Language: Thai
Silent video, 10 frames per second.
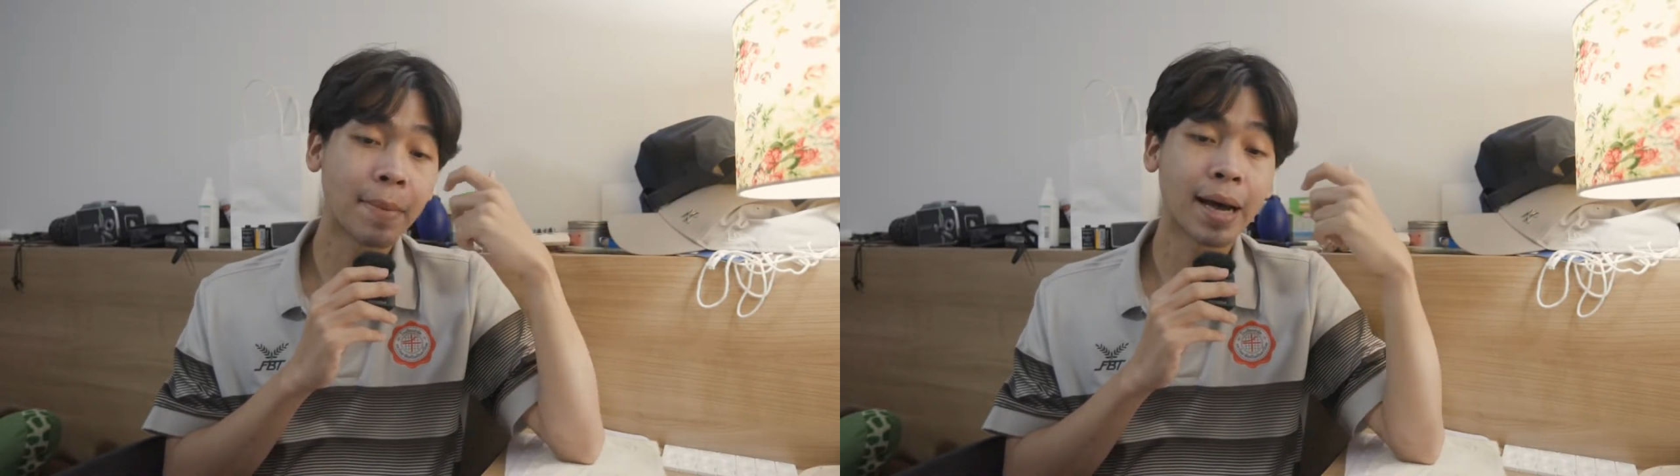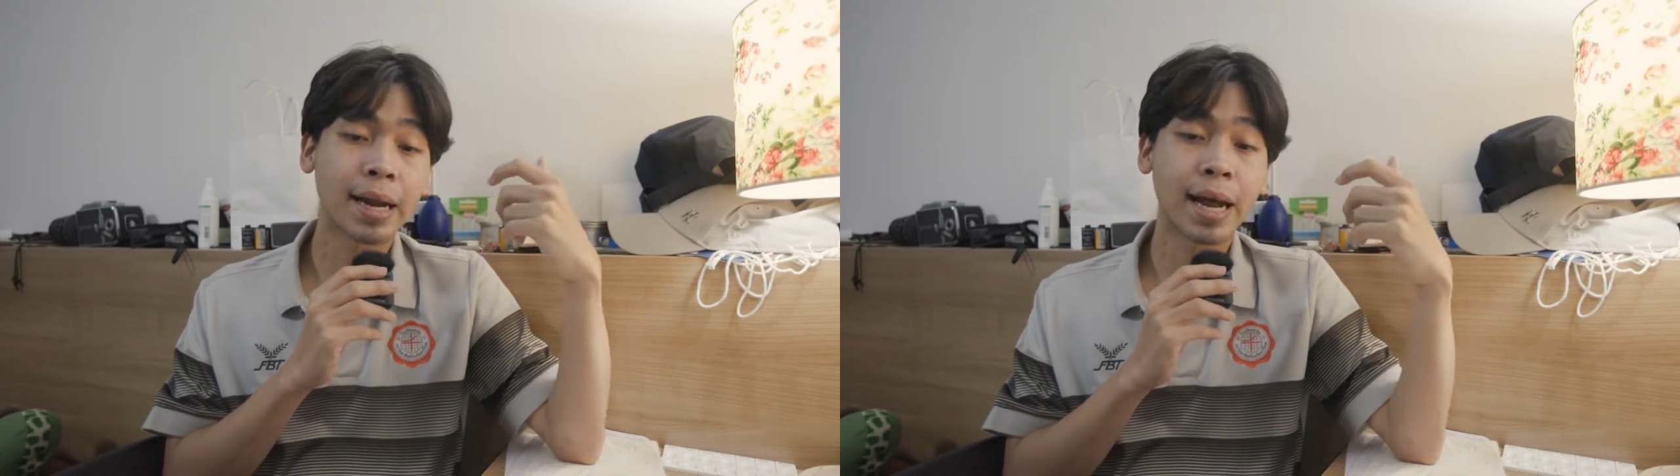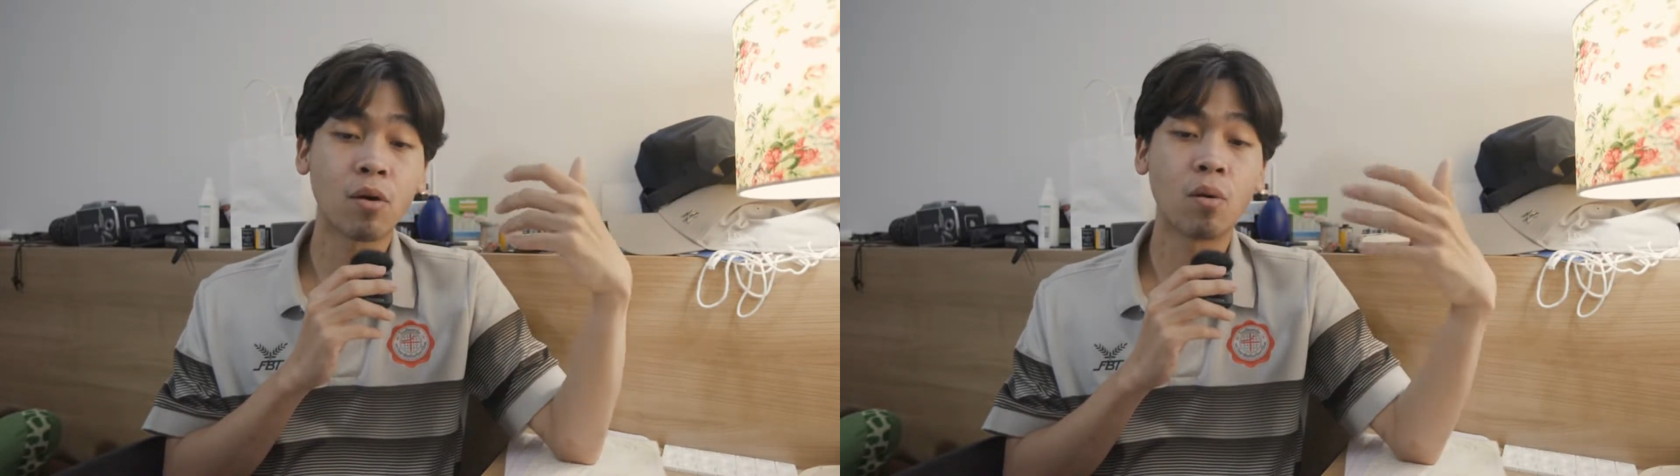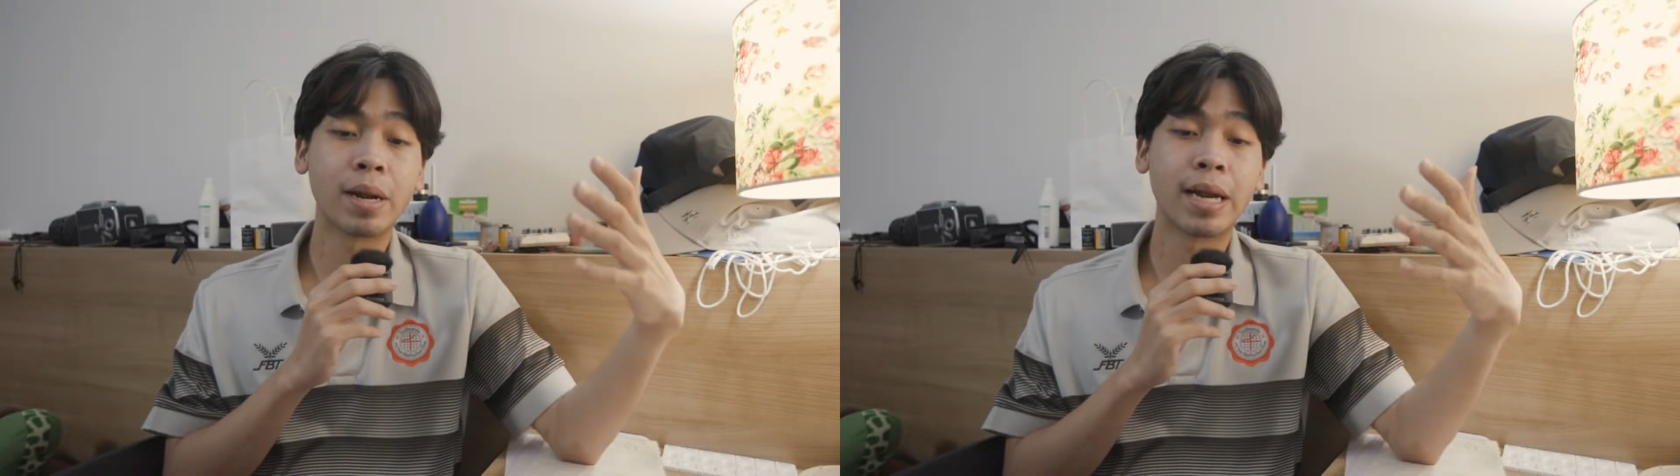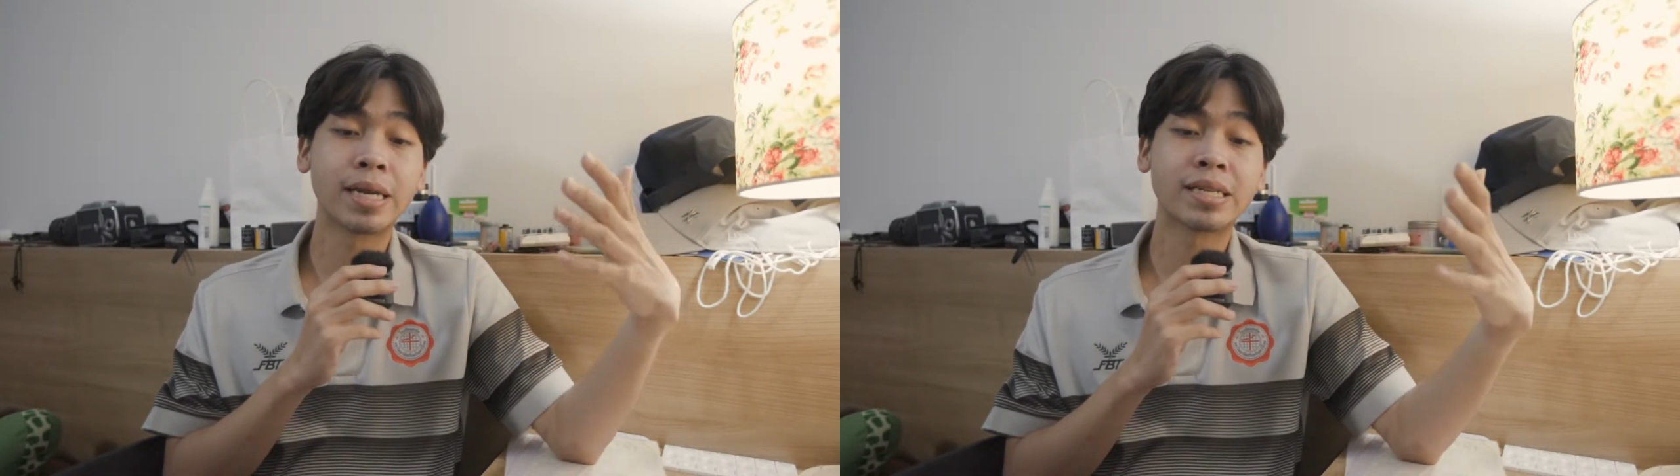มาได้โอเพ
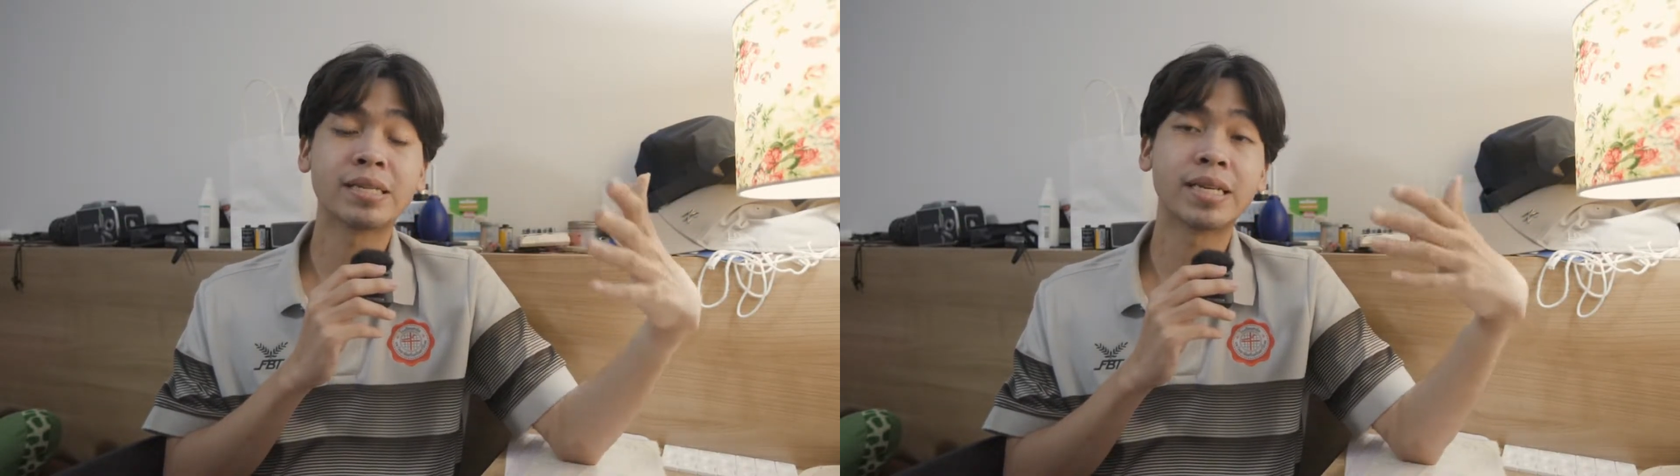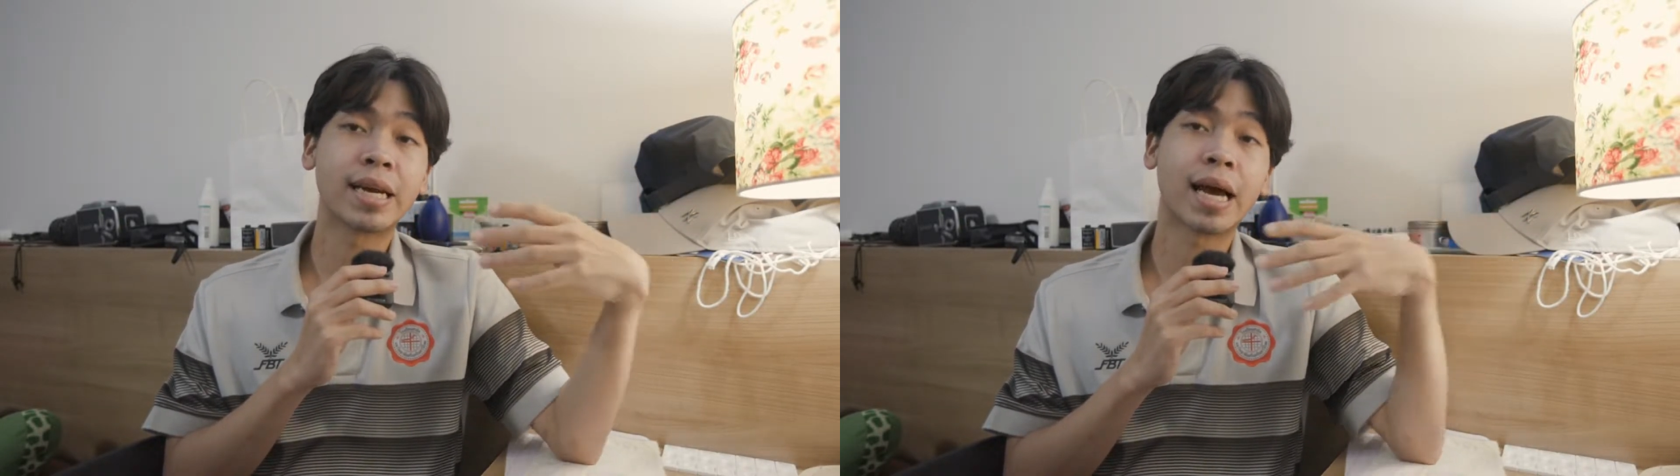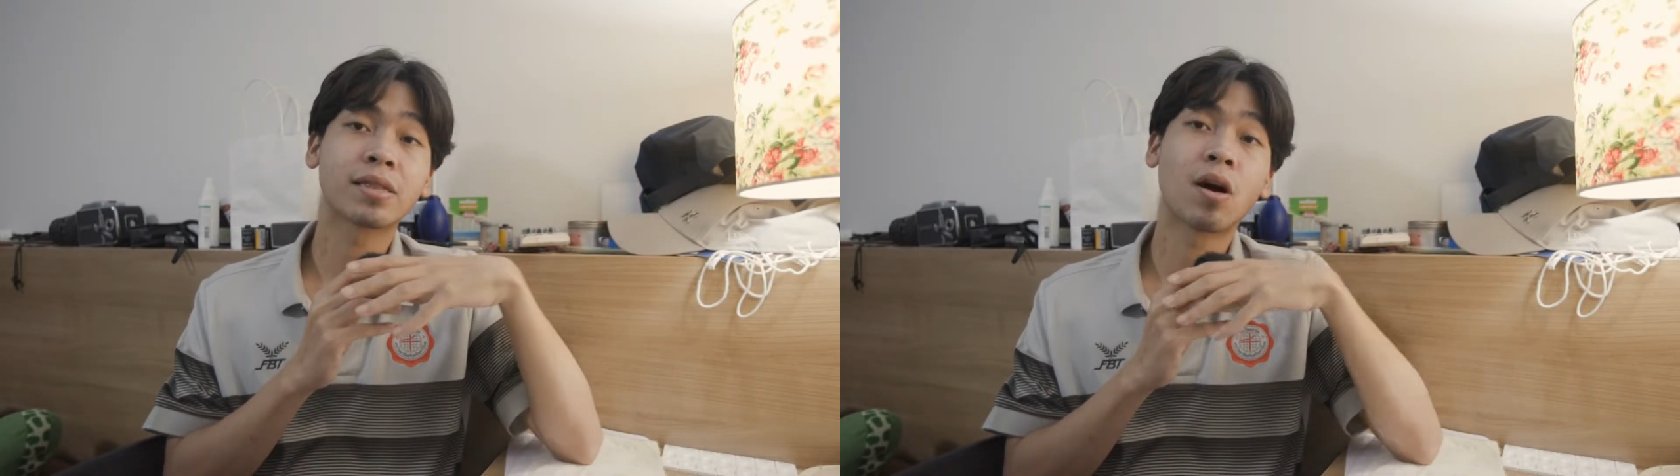นนิ่งจริงๆอ่ะ